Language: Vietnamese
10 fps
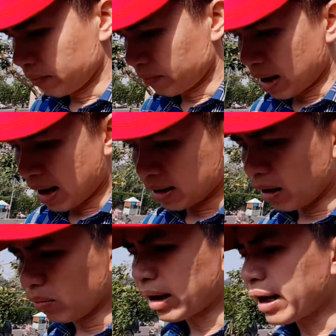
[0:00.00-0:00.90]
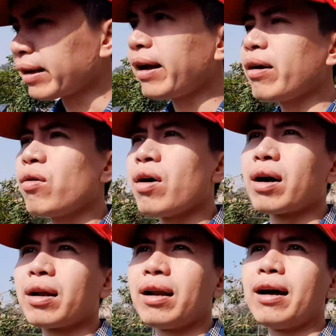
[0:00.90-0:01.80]
mà không nghe theo
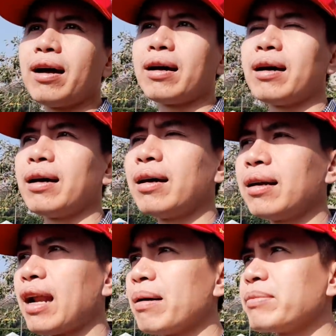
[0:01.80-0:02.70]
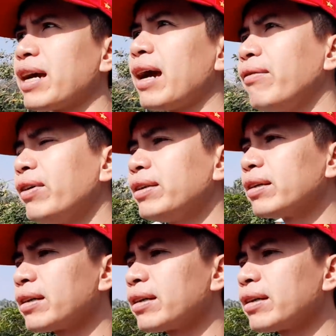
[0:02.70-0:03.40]
hoặc là làm trái với những